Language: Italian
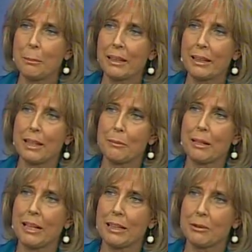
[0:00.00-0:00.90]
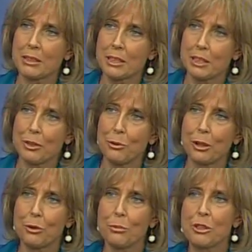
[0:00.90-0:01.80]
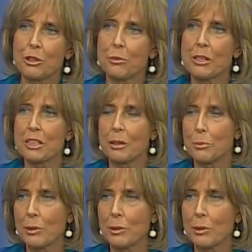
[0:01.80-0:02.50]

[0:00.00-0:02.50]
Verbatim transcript: perché magari queste signore incominciano a essere più